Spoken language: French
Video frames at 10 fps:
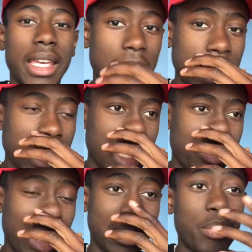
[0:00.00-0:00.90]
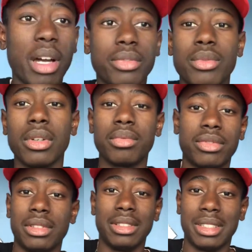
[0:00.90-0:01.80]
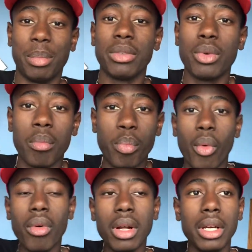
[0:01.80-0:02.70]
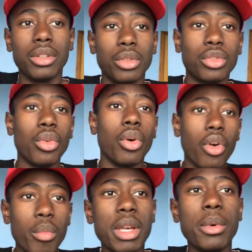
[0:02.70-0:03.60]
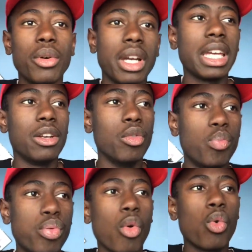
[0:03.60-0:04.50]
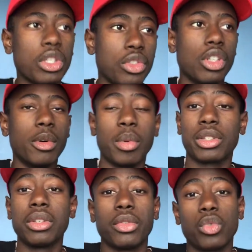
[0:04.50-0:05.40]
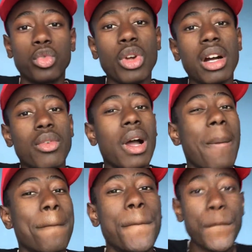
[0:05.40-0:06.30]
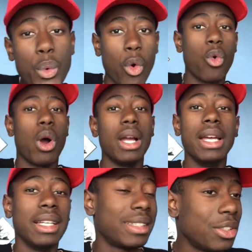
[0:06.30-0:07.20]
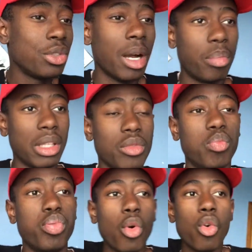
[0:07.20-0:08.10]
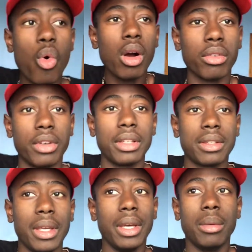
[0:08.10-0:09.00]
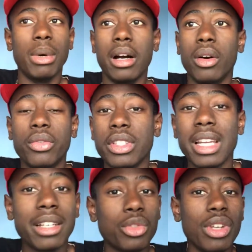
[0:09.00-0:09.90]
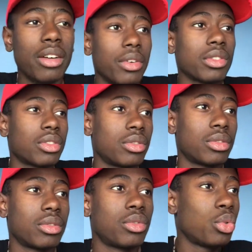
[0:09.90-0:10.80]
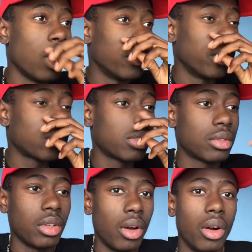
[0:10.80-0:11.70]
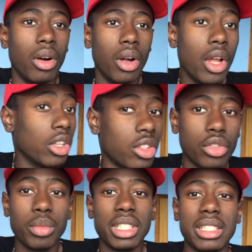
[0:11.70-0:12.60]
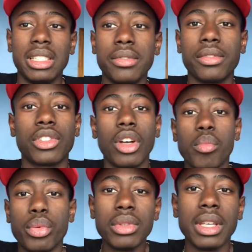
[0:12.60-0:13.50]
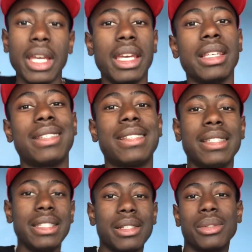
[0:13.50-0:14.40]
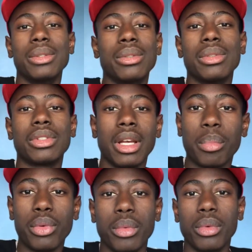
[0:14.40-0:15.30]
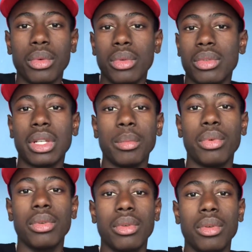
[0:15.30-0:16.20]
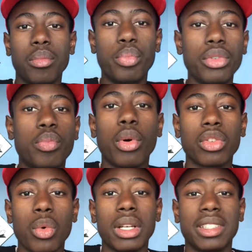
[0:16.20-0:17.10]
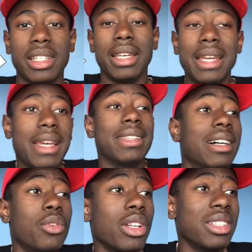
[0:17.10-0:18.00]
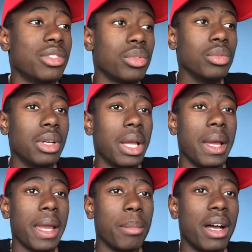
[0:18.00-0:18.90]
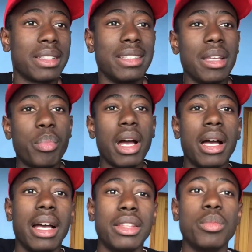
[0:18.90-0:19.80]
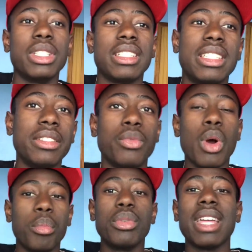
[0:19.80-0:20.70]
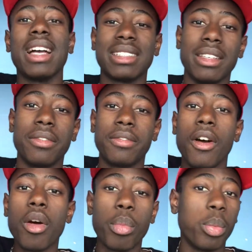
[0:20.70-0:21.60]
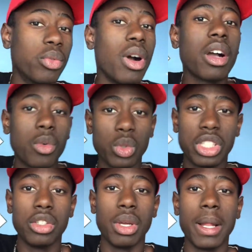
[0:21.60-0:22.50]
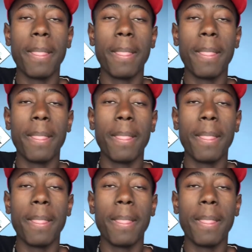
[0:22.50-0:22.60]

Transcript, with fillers: Et, et eh ben c'est parfois, c'est parfois bon de se remémorer le pourquoi du comment parce qu'il faut toujours avoir un pourquoi. Si tu n'as pas de pourquoi, en fait, bah, au final, tu avances, tu avances sans, objectif, sans but. Et si le, simple, le, simple but pour toi, c'est d'avoir des sous, Et eh ben, ce n'est pas un, objectif ou un but assez fort pour pouvoir continuer.